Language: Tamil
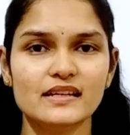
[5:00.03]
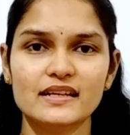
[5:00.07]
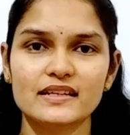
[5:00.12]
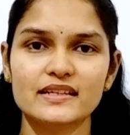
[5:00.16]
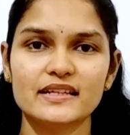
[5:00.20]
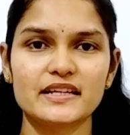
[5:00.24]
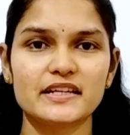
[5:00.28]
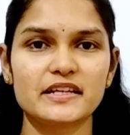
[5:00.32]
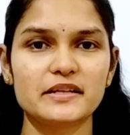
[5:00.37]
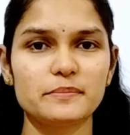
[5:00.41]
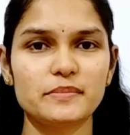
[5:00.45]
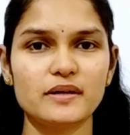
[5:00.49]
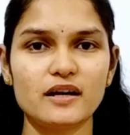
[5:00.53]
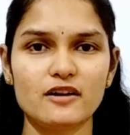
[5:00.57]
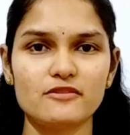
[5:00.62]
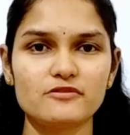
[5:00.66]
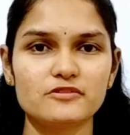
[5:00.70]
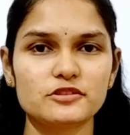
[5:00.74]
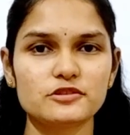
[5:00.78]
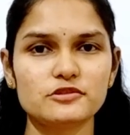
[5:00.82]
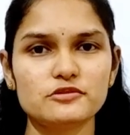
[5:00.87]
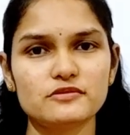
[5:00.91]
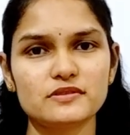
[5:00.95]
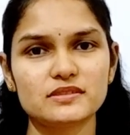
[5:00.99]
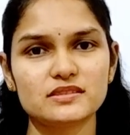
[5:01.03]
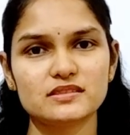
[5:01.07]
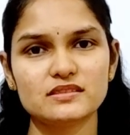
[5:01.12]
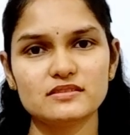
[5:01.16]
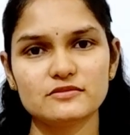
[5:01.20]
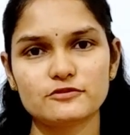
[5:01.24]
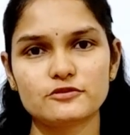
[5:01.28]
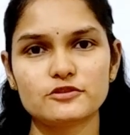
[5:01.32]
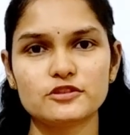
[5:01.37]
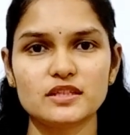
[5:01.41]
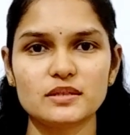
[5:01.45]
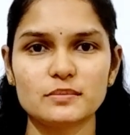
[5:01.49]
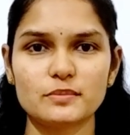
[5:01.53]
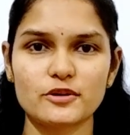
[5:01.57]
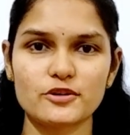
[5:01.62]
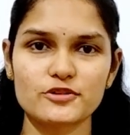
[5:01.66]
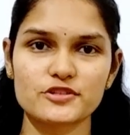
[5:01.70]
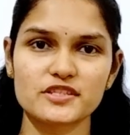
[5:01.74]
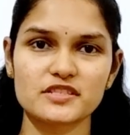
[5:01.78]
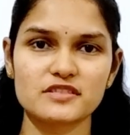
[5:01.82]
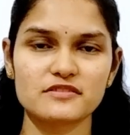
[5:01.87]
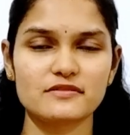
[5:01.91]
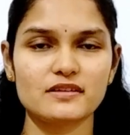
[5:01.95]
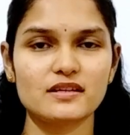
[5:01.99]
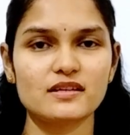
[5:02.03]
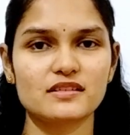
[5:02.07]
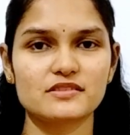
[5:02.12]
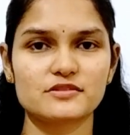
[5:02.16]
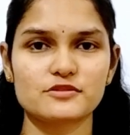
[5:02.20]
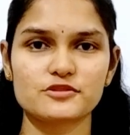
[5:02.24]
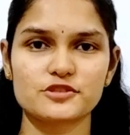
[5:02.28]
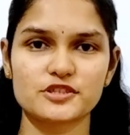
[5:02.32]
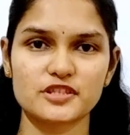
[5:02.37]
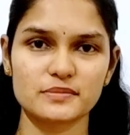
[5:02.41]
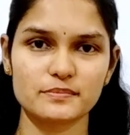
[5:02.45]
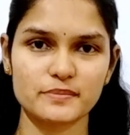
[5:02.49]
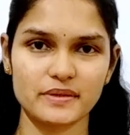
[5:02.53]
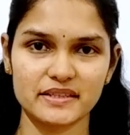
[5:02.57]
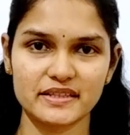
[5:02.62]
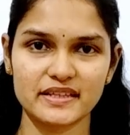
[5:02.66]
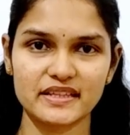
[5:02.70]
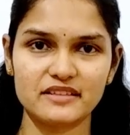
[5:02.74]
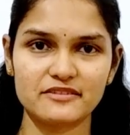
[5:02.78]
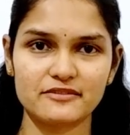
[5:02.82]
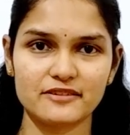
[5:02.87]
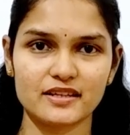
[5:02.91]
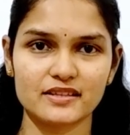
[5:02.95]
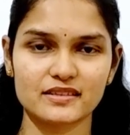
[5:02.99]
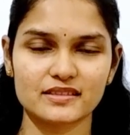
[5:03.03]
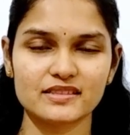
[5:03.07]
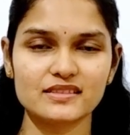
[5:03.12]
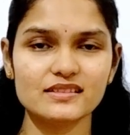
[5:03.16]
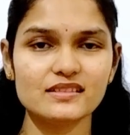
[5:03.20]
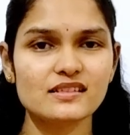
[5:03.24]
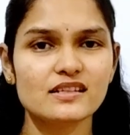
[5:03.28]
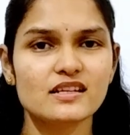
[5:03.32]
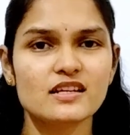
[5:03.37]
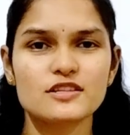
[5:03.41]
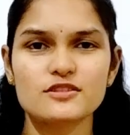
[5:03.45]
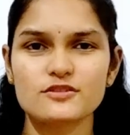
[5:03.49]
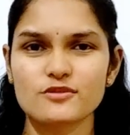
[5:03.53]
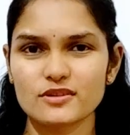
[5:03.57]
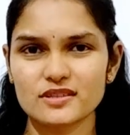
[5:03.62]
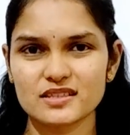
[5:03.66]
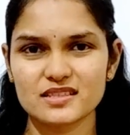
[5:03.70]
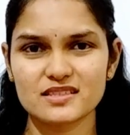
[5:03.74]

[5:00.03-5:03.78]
கண்டிப்பாக அவங்களும் வந்து ஃபுட்டை பாசிட்டிவாக அசோசியேட் பண்ணிக்குவாங்க ஸோ இது